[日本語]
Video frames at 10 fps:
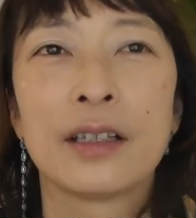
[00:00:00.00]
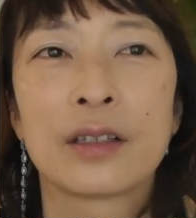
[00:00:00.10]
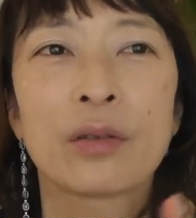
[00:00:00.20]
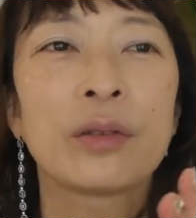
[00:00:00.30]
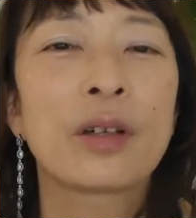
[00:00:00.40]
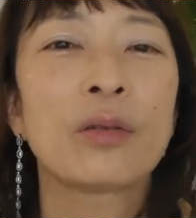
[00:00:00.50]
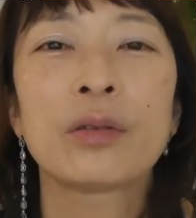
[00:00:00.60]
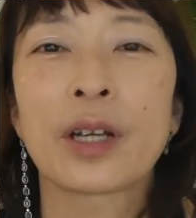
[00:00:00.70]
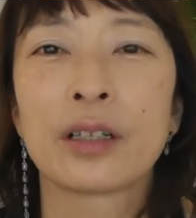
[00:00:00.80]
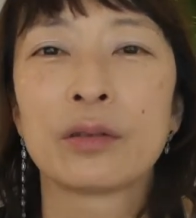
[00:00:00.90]
そんなこ
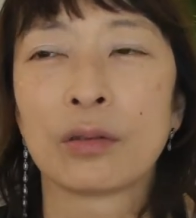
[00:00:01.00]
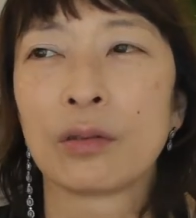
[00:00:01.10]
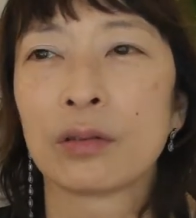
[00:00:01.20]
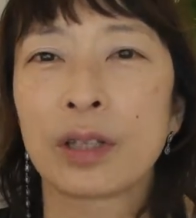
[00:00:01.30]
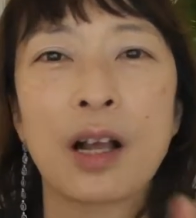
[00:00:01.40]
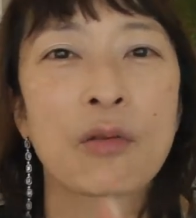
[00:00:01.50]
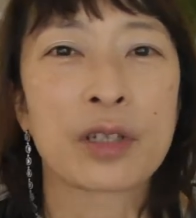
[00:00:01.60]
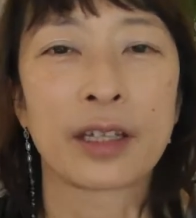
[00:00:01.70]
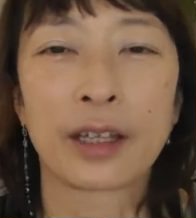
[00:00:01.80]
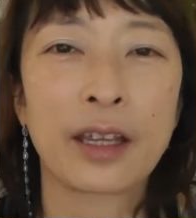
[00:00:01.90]
とやるの高子
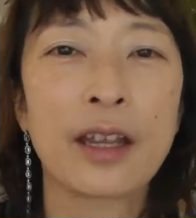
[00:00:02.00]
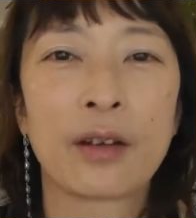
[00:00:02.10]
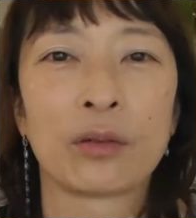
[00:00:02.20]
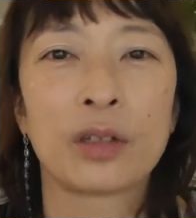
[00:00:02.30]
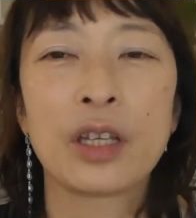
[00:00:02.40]
さんだけだよっ